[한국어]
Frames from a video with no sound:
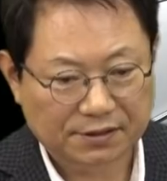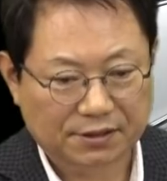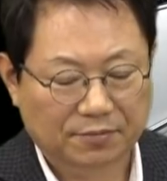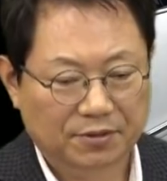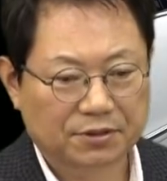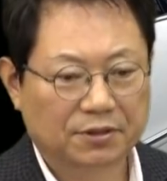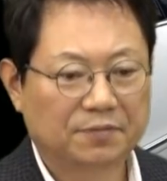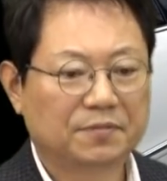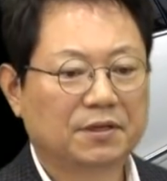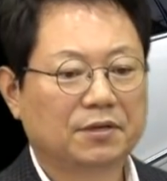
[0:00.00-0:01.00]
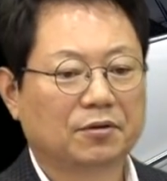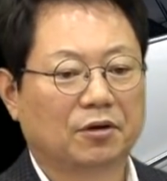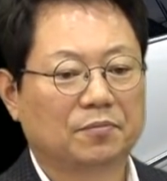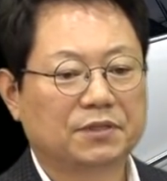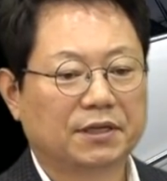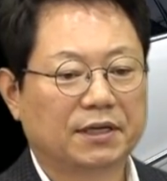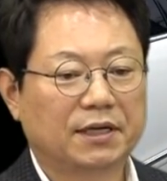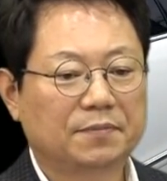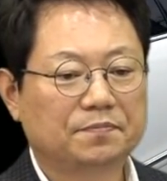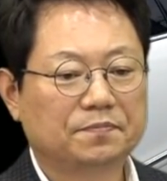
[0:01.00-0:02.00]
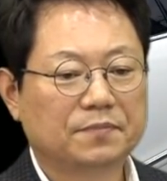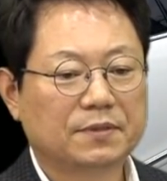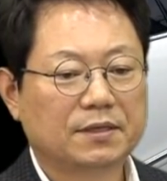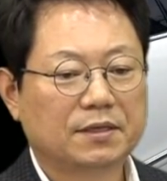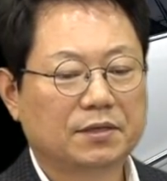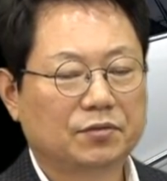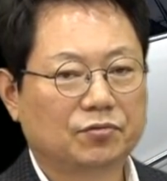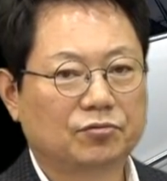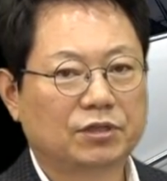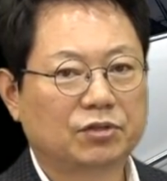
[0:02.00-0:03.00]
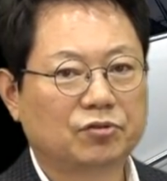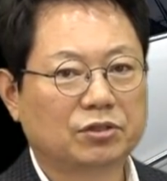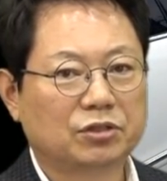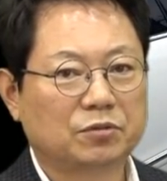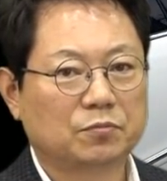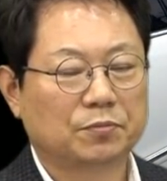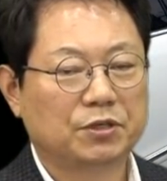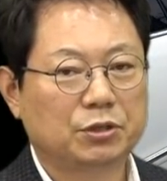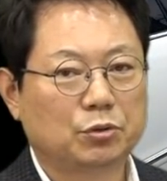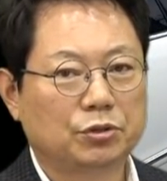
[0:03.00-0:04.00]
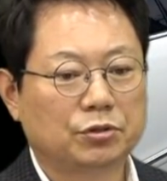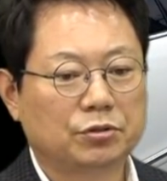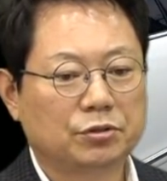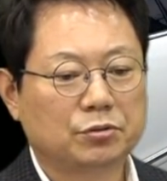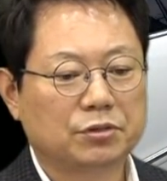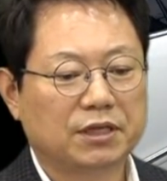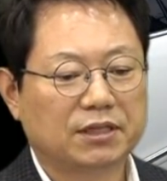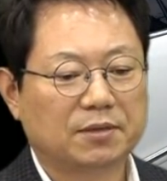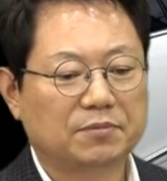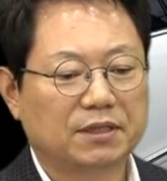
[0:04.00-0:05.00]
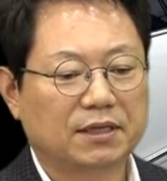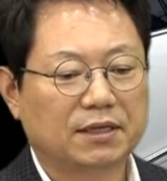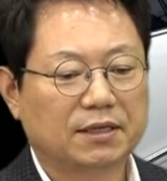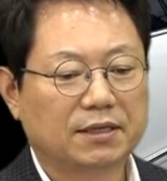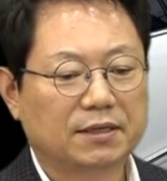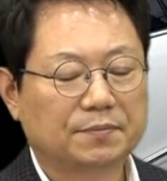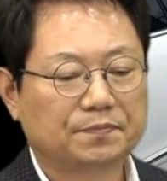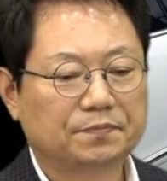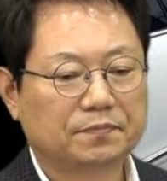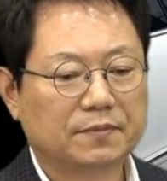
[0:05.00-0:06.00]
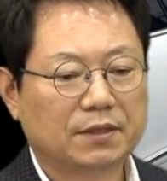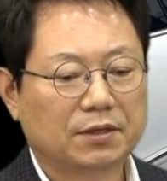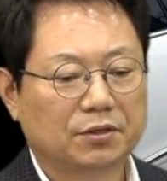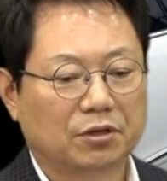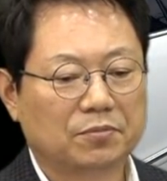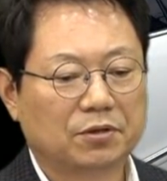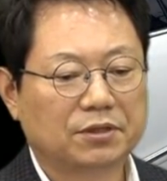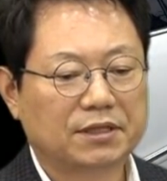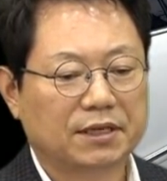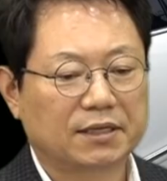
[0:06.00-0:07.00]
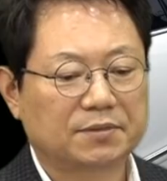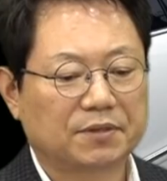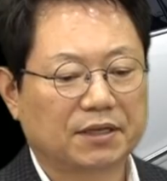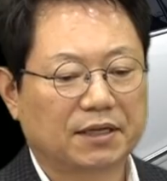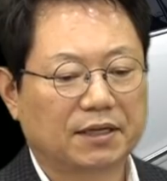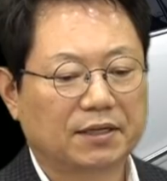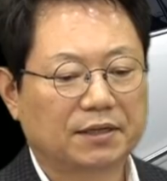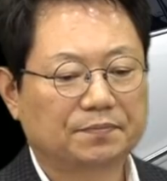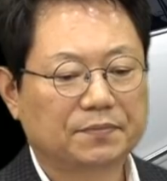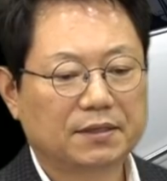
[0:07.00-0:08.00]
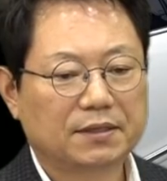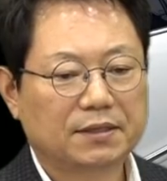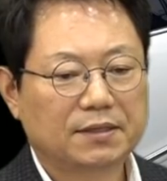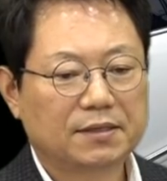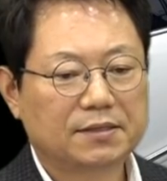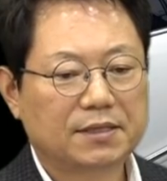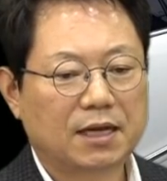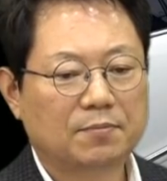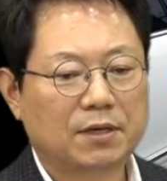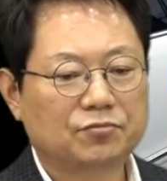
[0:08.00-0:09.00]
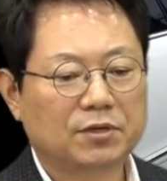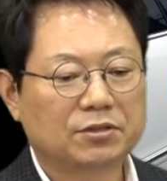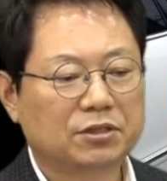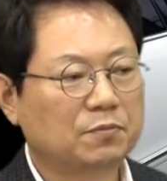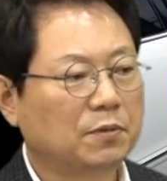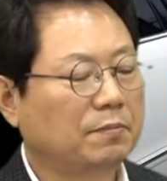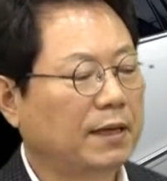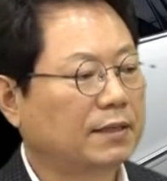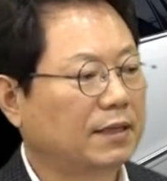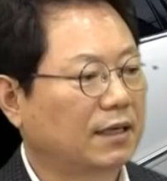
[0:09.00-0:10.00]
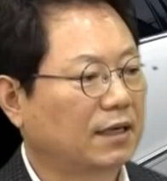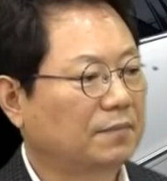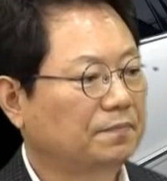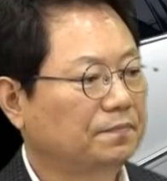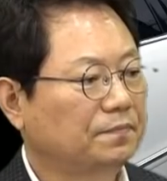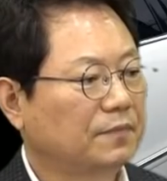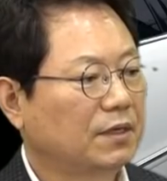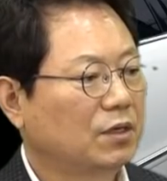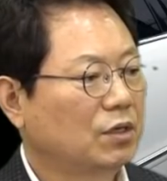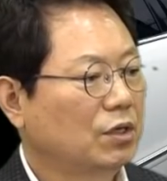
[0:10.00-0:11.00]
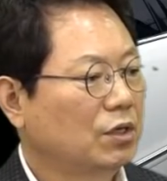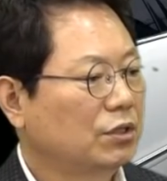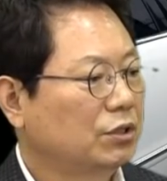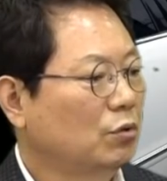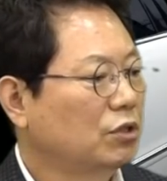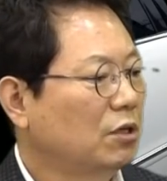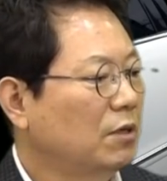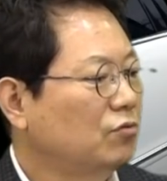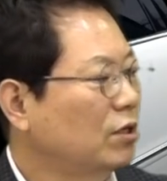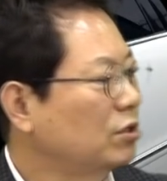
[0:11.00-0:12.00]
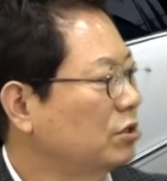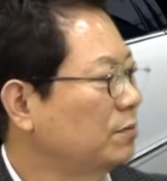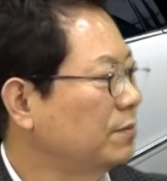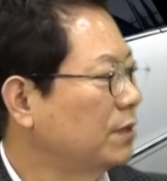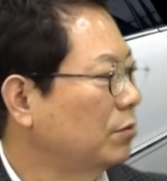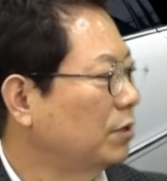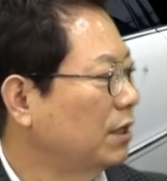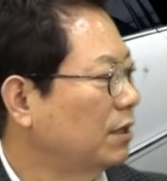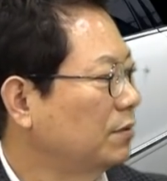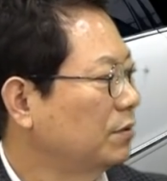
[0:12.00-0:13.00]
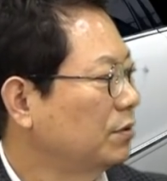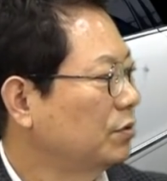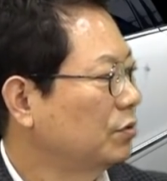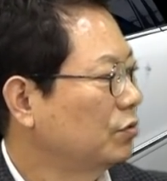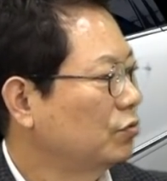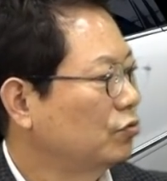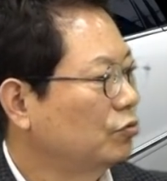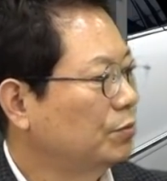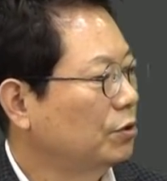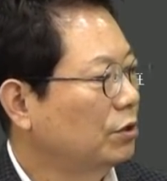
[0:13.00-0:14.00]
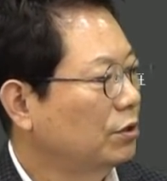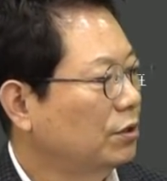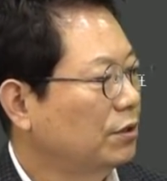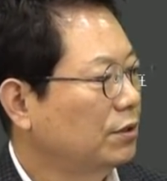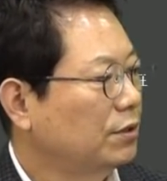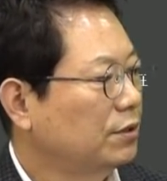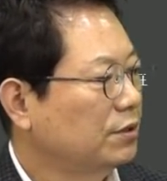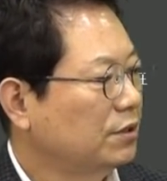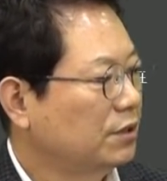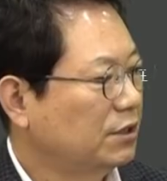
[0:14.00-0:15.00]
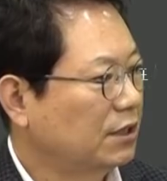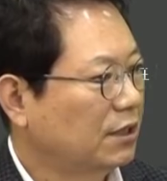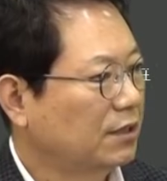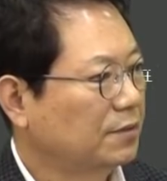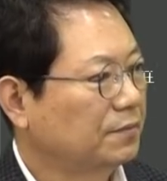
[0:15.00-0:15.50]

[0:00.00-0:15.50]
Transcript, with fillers: 그러면서 검찰에 둘 다 중앙선 침범 기소 의견으로 송치했답니다. 여러분들은 어떻게 생각하십니까? 쌍방 중앙선 침범이 맞다. 승용차만 중앙선 침범 사고다. 투표 시작.